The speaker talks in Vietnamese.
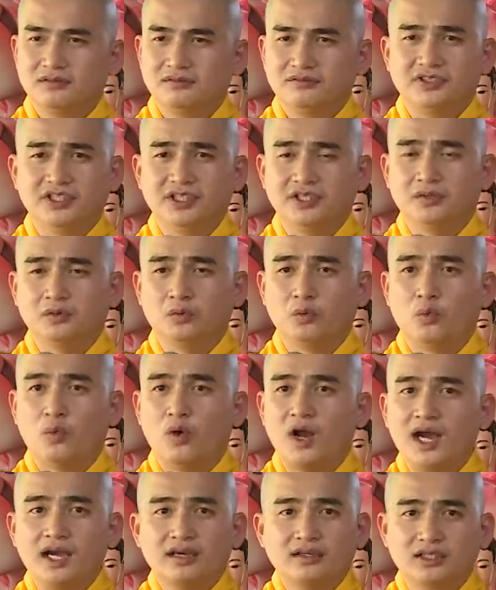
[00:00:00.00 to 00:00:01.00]
Vì
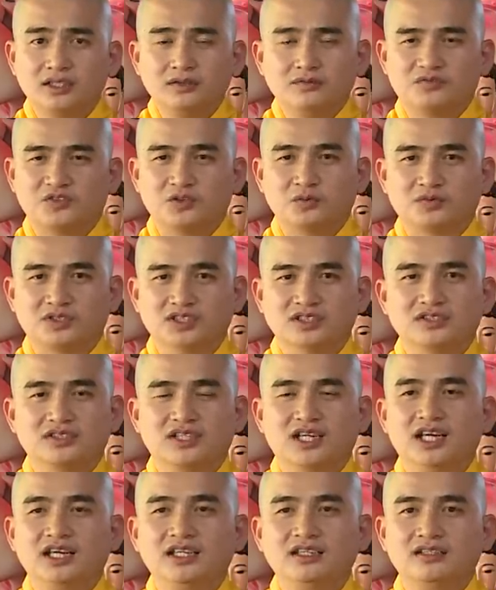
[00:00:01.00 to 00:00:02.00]
quá kính phục
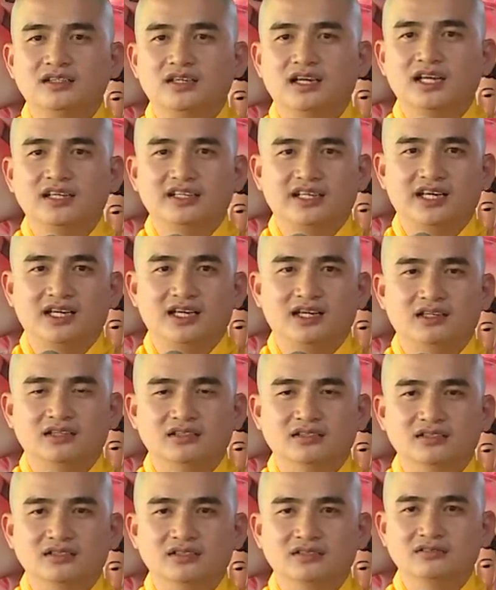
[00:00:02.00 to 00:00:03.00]
Thượng Đế, anh nghe
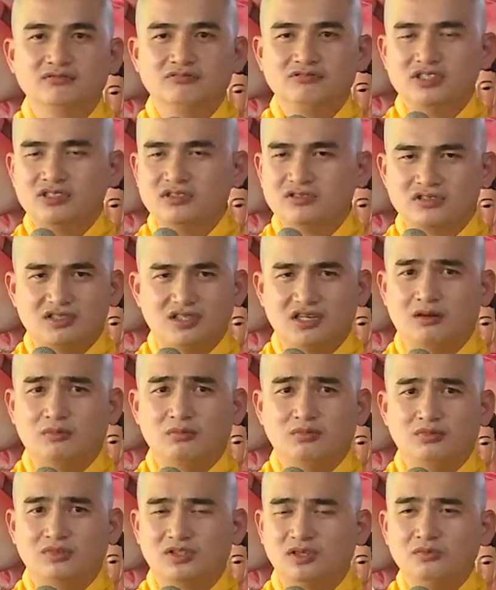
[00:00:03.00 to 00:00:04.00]
lời nhưng
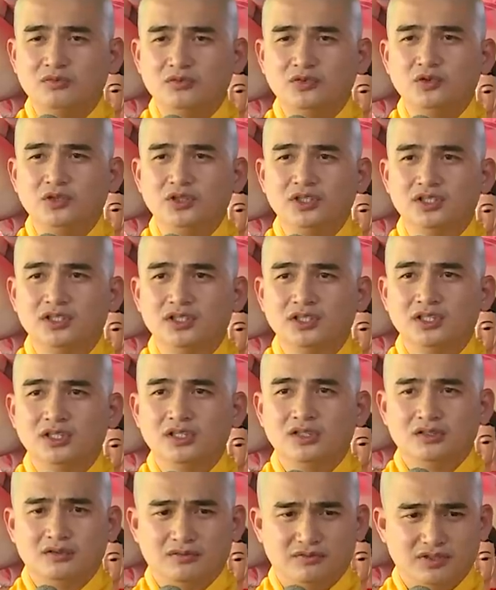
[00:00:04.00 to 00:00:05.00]
lòng không vui.
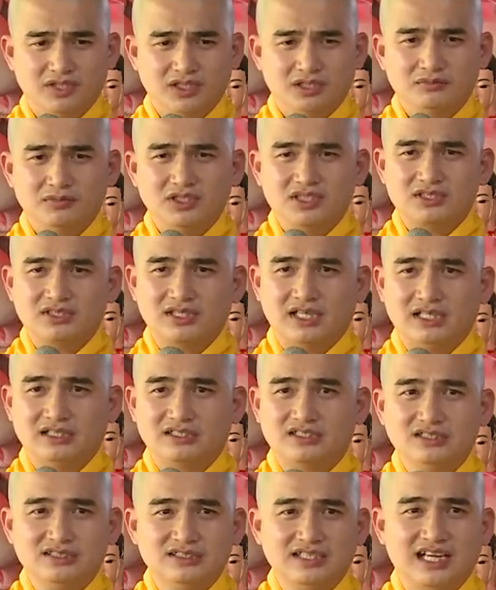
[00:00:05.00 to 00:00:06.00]
Vì anh biết
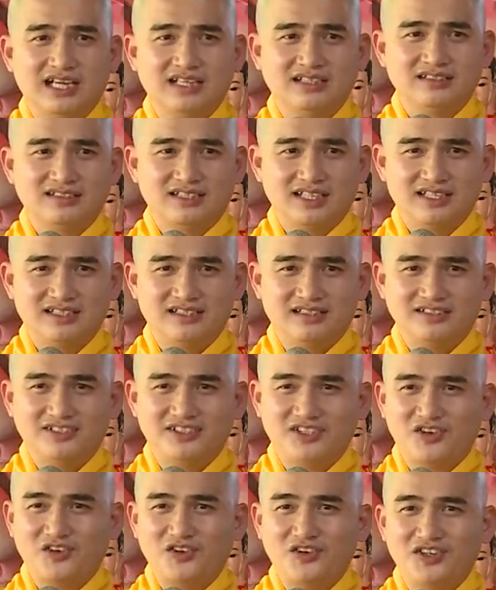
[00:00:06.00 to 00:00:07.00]
rằng xưa nay người ta dẫn
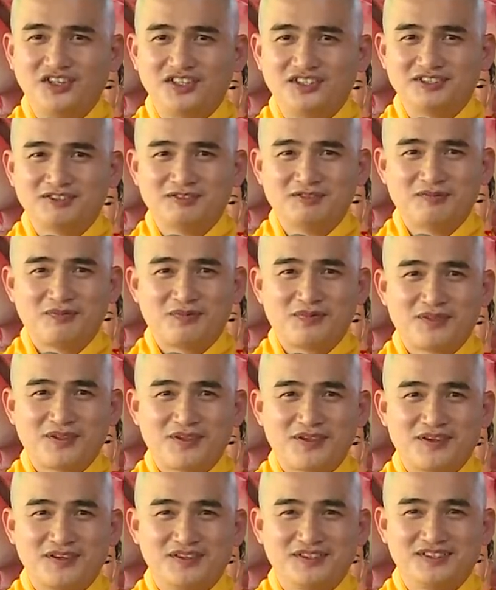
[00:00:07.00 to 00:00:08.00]
chó,
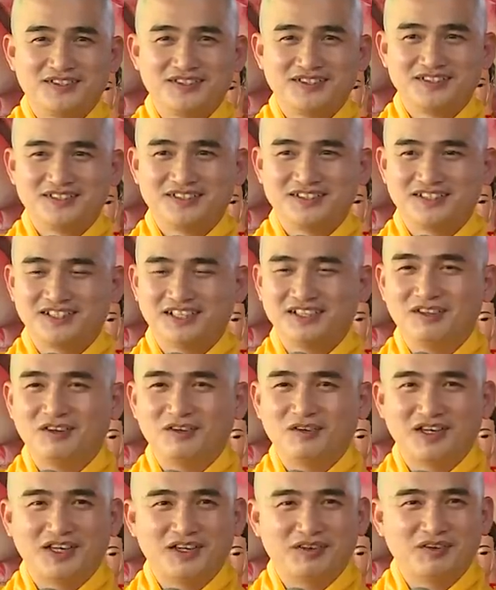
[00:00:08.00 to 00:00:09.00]
dẫn
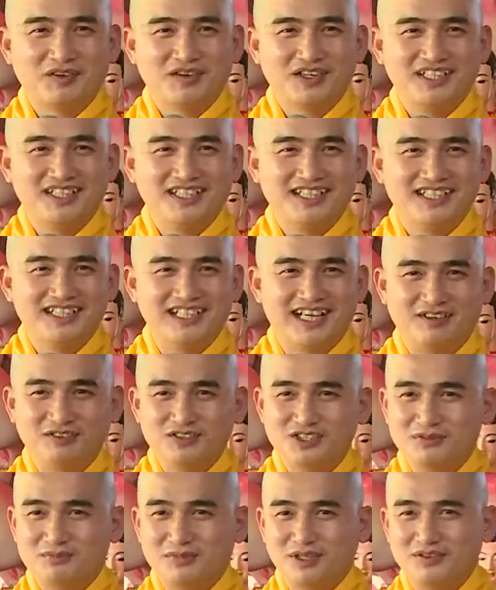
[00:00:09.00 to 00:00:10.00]
con này con kia đi
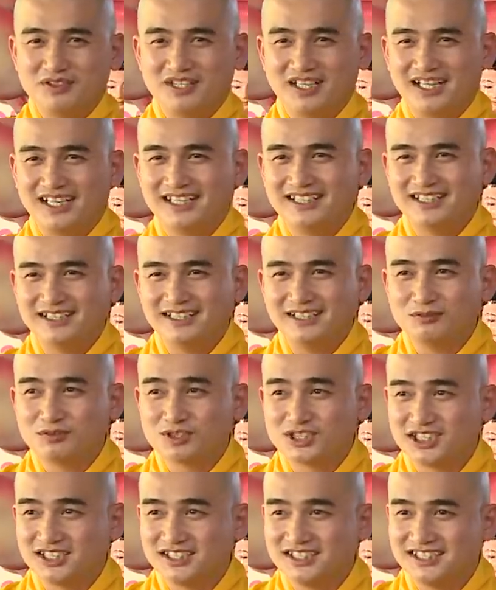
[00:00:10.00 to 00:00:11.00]
dạo, chứ bao giờ ai dẫn ốc
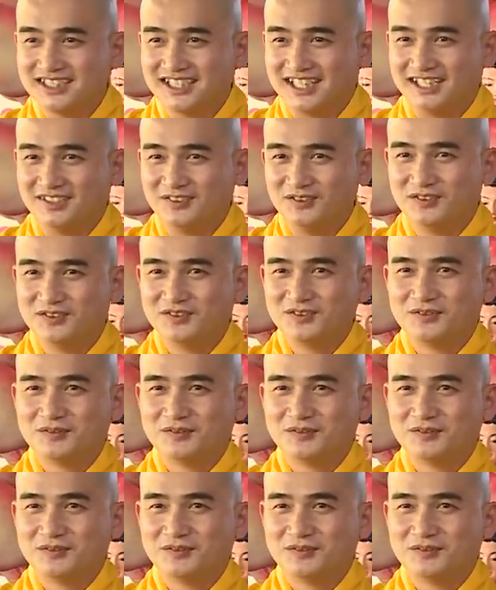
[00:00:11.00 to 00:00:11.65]
sên đi dạo.